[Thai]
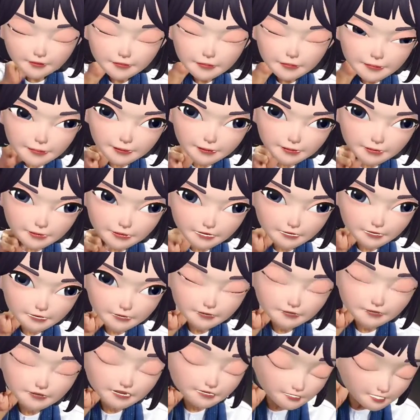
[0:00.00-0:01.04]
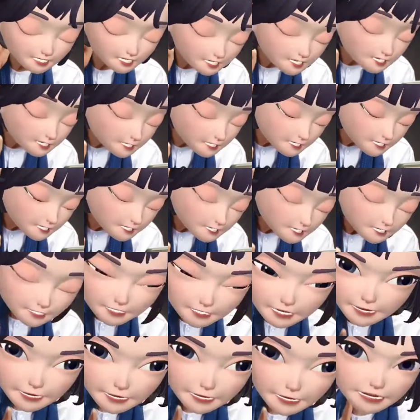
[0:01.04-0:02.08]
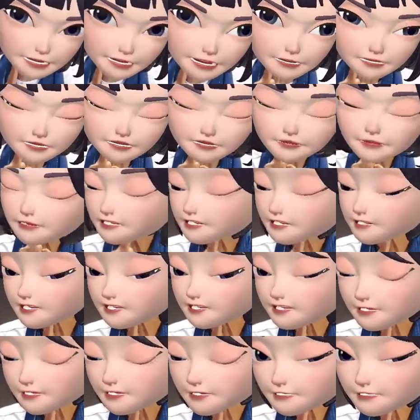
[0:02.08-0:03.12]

เลือดกับไฟฟ้าสถิต แยกจากกันไม่ออก